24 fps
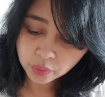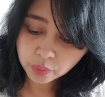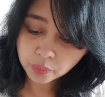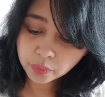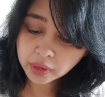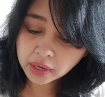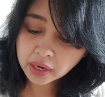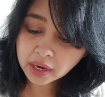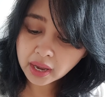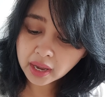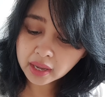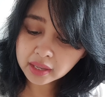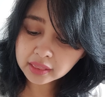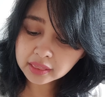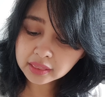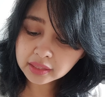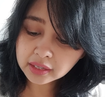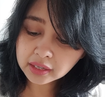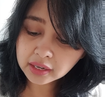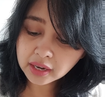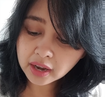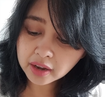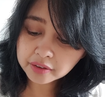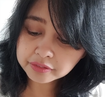when I
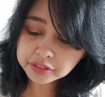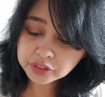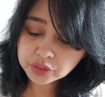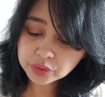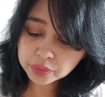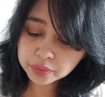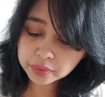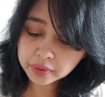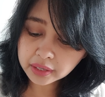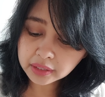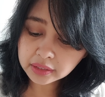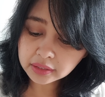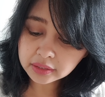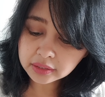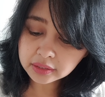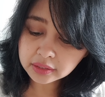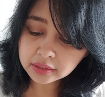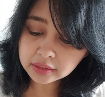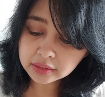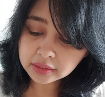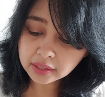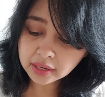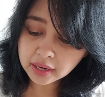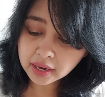think I've
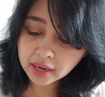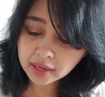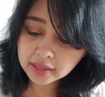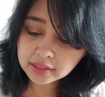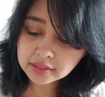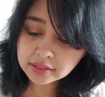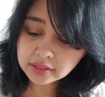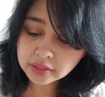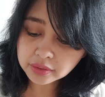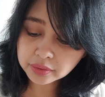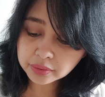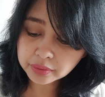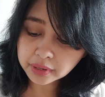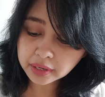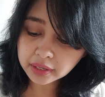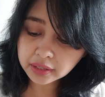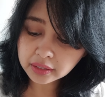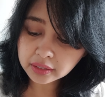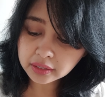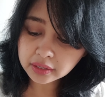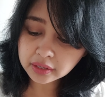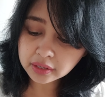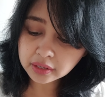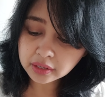surrendered, I
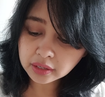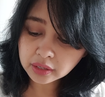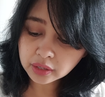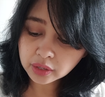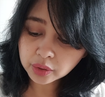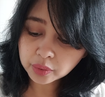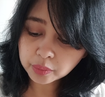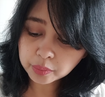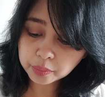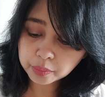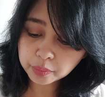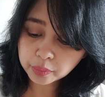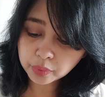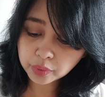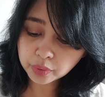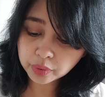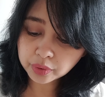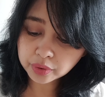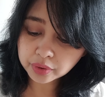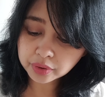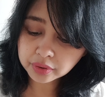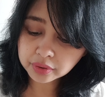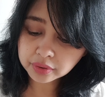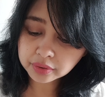surrender
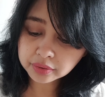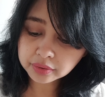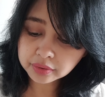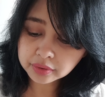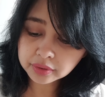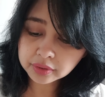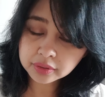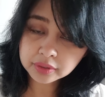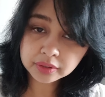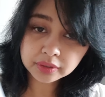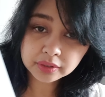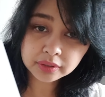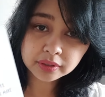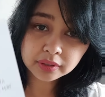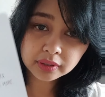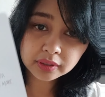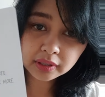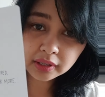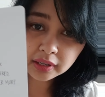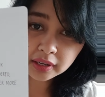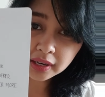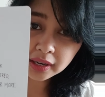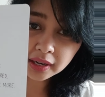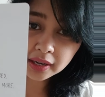more.
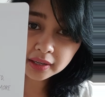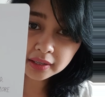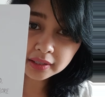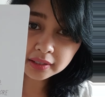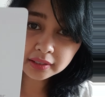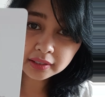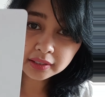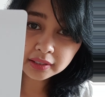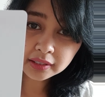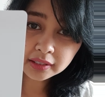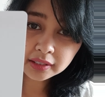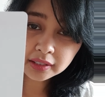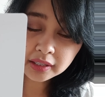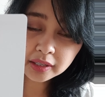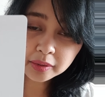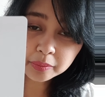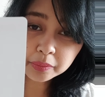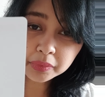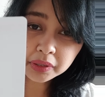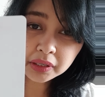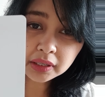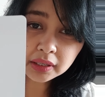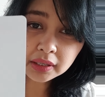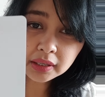Ya, yeah.
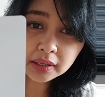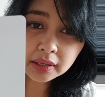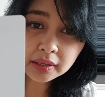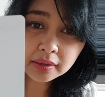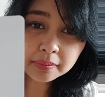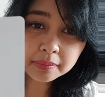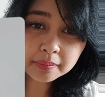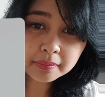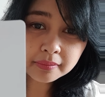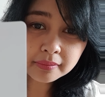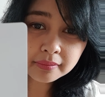Gemini,